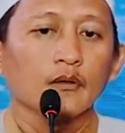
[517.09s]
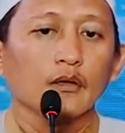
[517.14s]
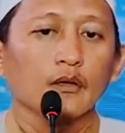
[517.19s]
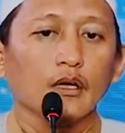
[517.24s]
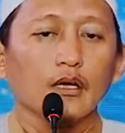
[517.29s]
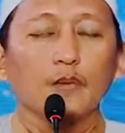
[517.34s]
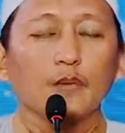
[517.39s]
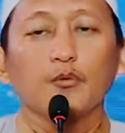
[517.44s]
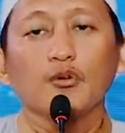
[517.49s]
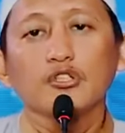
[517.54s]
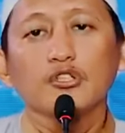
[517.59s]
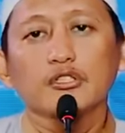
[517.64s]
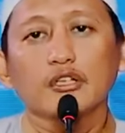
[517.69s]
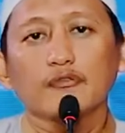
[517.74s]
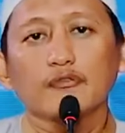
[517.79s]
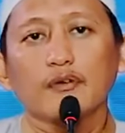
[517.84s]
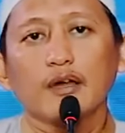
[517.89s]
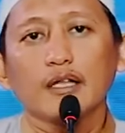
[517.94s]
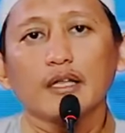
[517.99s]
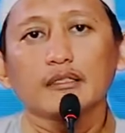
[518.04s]
Adapun
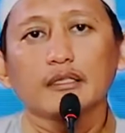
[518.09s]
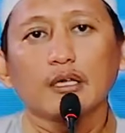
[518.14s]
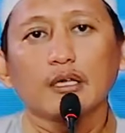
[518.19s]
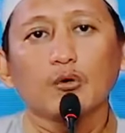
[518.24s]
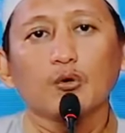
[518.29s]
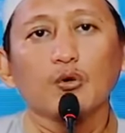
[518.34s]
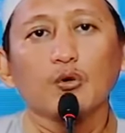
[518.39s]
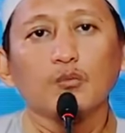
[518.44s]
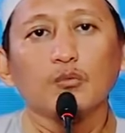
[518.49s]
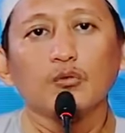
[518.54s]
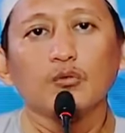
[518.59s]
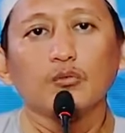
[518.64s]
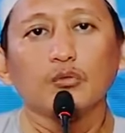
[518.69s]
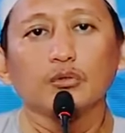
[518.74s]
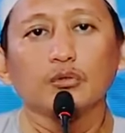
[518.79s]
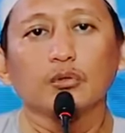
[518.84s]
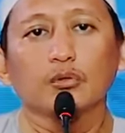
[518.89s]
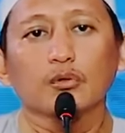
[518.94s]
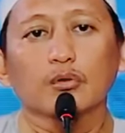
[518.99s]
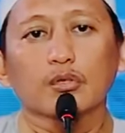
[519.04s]
syafaat yang umum
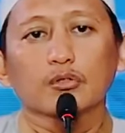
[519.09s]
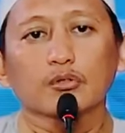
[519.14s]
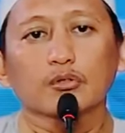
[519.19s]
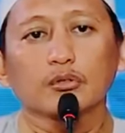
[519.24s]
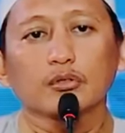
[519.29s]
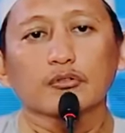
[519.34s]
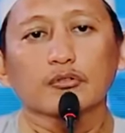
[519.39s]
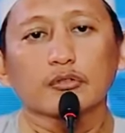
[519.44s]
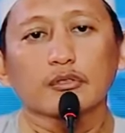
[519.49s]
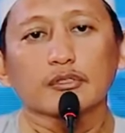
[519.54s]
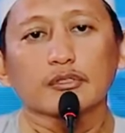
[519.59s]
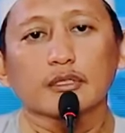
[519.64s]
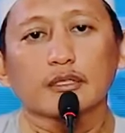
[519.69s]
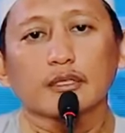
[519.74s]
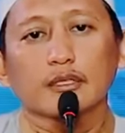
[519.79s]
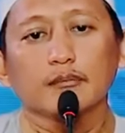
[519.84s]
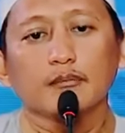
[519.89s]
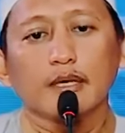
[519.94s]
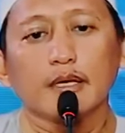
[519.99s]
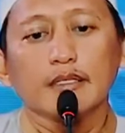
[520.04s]
untuk Rasulullah
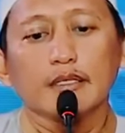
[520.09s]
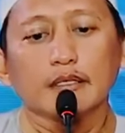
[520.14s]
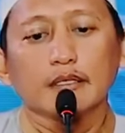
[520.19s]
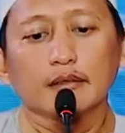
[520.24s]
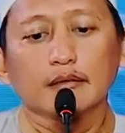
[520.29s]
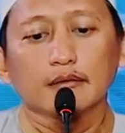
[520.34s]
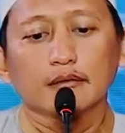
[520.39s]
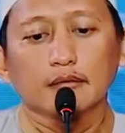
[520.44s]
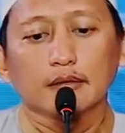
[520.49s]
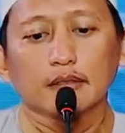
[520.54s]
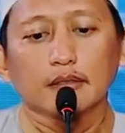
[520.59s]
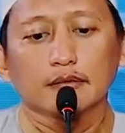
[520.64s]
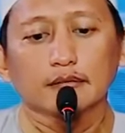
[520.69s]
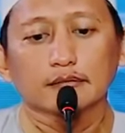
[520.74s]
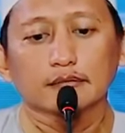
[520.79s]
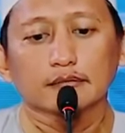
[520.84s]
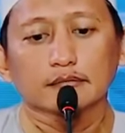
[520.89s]
SAW banyak. Ya.